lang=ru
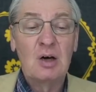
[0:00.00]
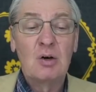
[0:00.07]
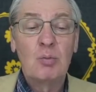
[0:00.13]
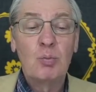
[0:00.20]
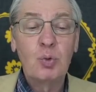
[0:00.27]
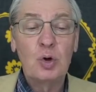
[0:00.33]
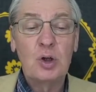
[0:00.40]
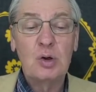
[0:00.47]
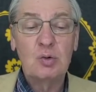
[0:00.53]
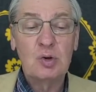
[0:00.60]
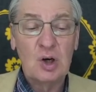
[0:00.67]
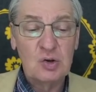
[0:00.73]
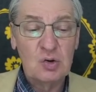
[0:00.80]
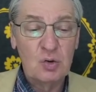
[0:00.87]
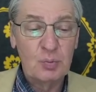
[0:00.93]
более
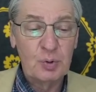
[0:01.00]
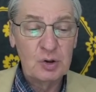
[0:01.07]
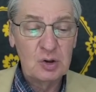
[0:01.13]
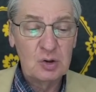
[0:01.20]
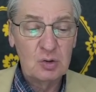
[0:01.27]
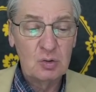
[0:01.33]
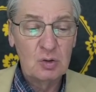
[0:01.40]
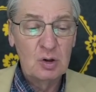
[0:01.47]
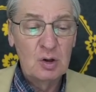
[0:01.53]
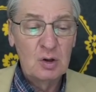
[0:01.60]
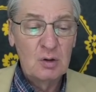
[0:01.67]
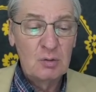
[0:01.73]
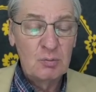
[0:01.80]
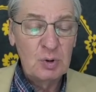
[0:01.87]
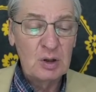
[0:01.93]
удачную позицию.
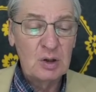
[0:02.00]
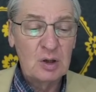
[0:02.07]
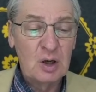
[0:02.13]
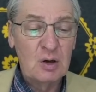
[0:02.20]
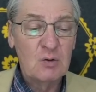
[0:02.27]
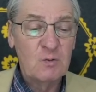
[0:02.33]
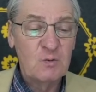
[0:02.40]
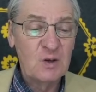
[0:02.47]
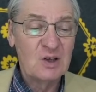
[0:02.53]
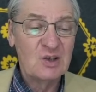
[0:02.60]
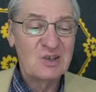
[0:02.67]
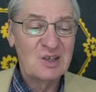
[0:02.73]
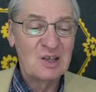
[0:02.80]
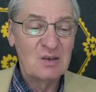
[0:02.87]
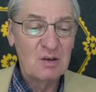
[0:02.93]
Белые играют ферзь
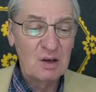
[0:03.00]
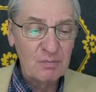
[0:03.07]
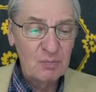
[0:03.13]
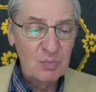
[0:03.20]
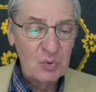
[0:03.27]
d2